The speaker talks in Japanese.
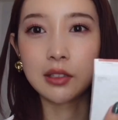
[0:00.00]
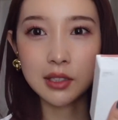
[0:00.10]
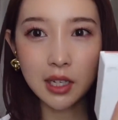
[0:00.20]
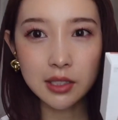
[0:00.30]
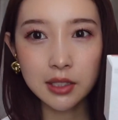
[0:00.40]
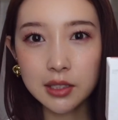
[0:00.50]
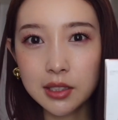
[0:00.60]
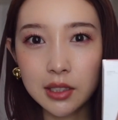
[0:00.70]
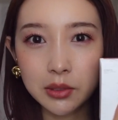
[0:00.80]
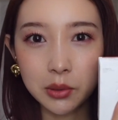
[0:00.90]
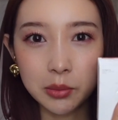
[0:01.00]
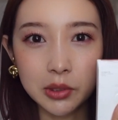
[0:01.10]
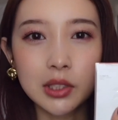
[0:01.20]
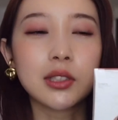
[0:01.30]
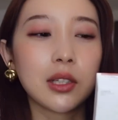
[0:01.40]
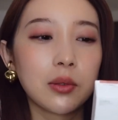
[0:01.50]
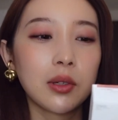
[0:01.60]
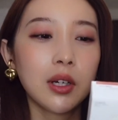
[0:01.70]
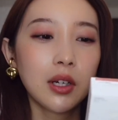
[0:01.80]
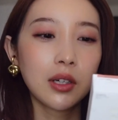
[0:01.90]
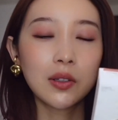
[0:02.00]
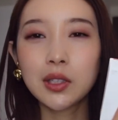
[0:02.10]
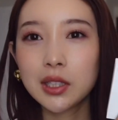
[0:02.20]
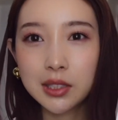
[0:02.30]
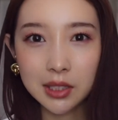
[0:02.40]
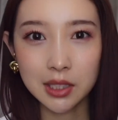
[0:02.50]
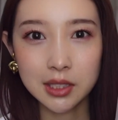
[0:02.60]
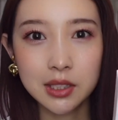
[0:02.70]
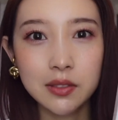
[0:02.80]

サイズが違うと思うんですけどこれですね実